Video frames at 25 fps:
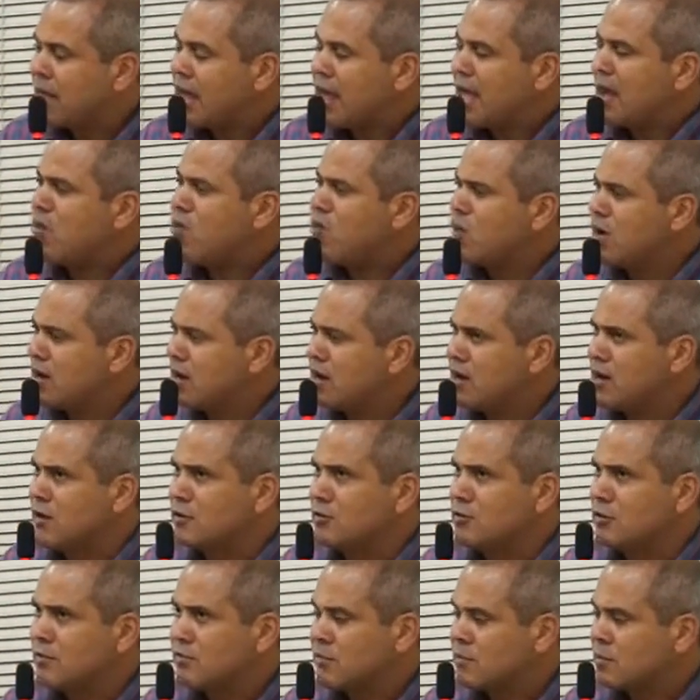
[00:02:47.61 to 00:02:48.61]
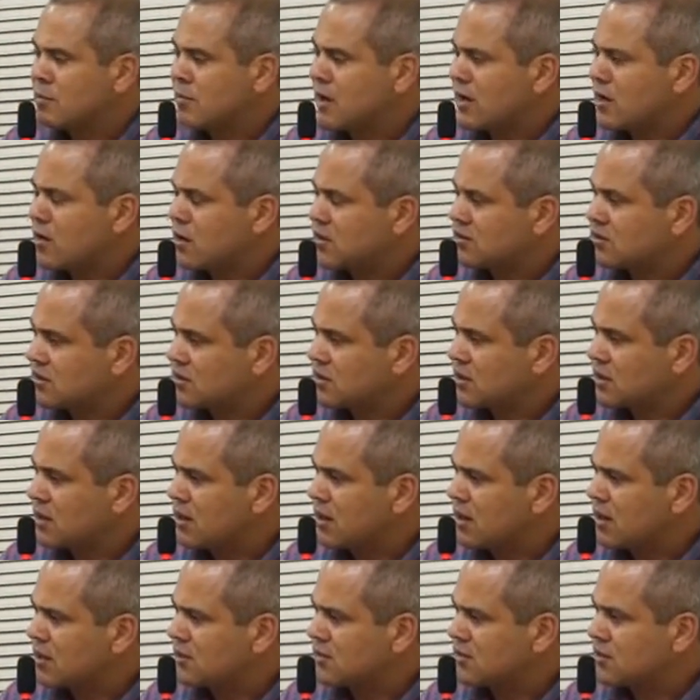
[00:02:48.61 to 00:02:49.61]
é um ganho para nossas
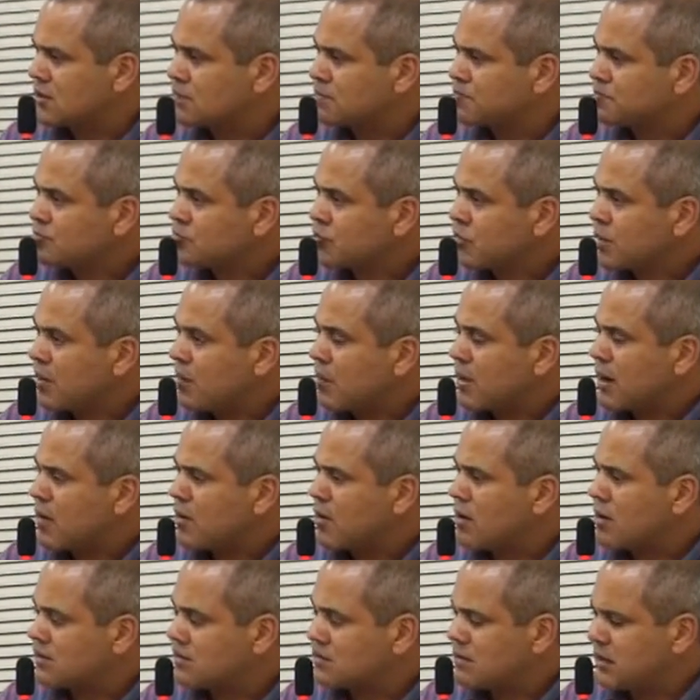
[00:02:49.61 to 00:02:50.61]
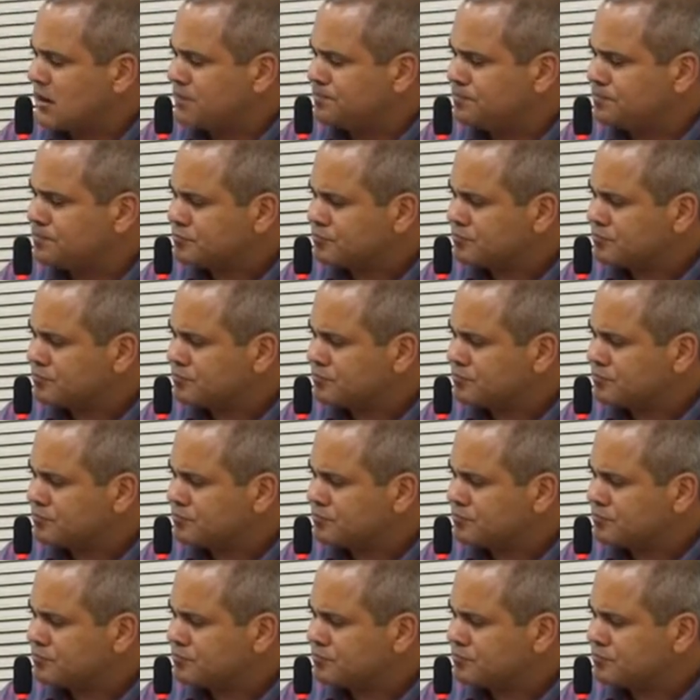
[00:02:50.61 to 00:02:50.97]
crianças, para nossa